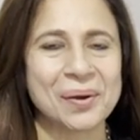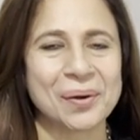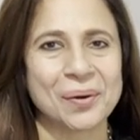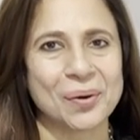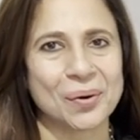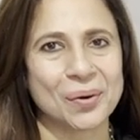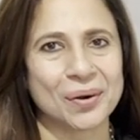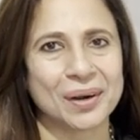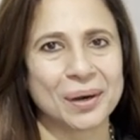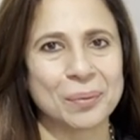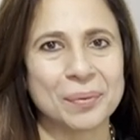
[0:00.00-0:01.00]

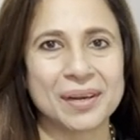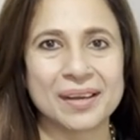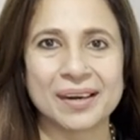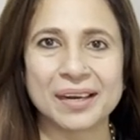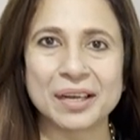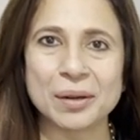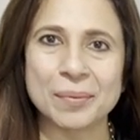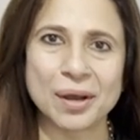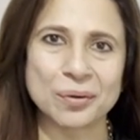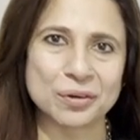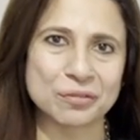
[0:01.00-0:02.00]
और अभी करेंटली मैं
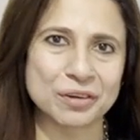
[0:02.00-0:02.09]
आउट ऑफ